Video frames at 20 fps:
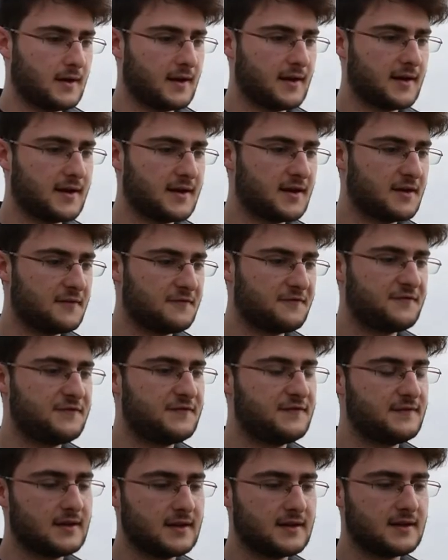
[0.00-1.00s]
Ee,
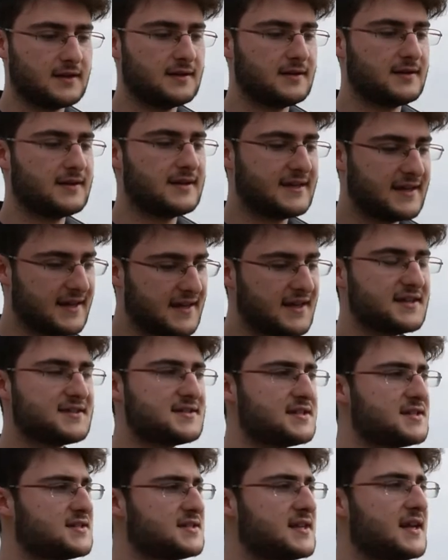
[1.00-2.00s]

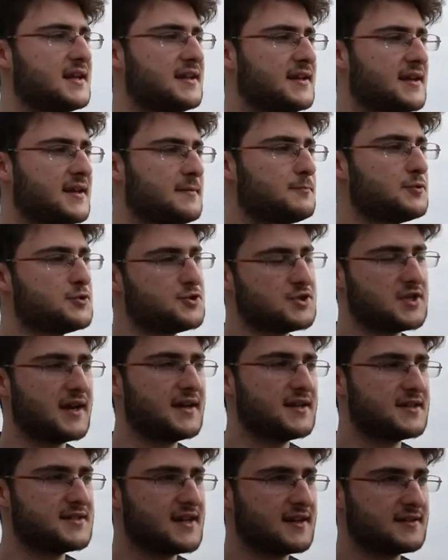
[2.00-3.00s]
gereksiz şeylere bütçe
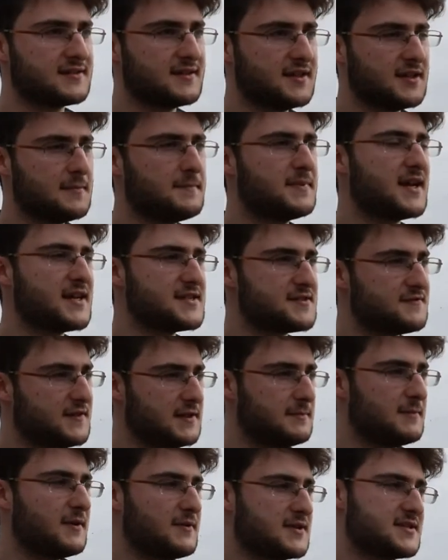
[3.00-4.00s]
ayıracaklarını biraz
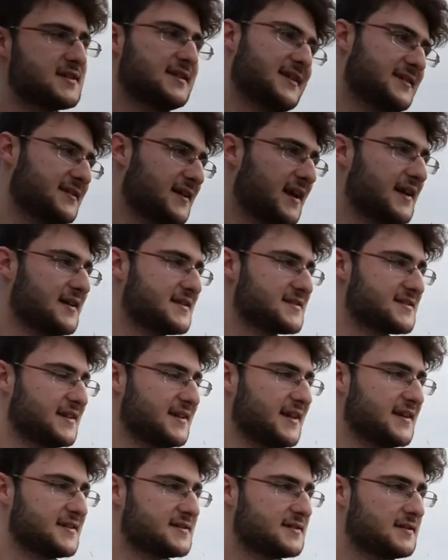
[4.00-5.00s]
filme ve sanata
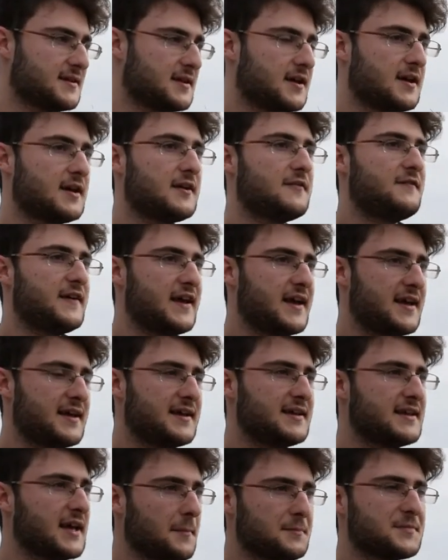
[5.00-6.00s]
ayırsalar
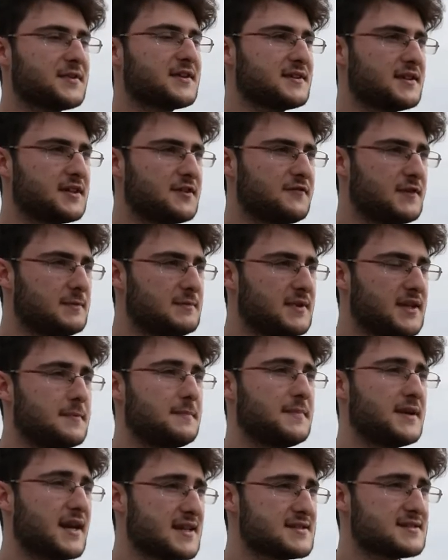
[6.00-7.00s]
ve yaptıkları
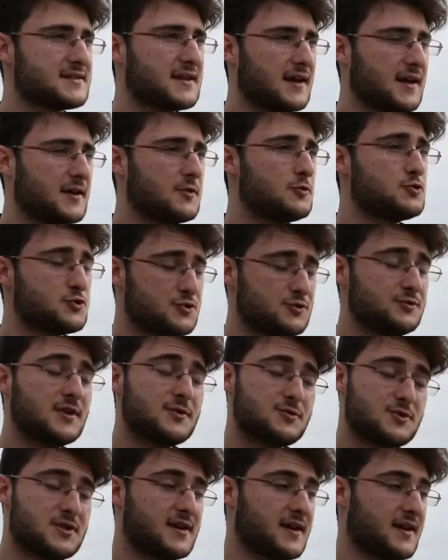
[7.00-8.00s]
filmleri biraz daha
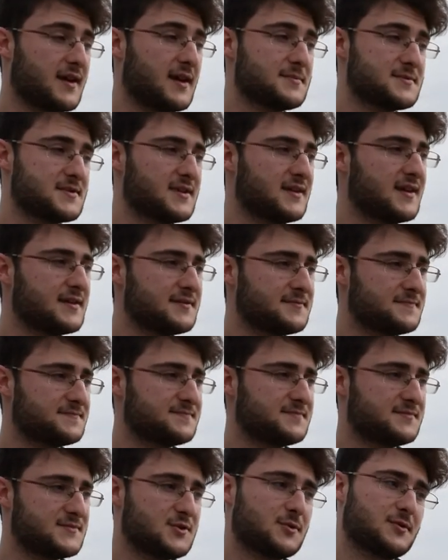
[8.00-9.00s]
üstünde düşerek yapsalar
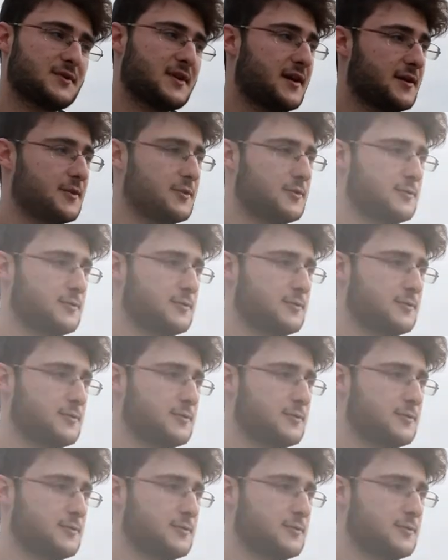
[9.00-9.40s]
çok daha iyi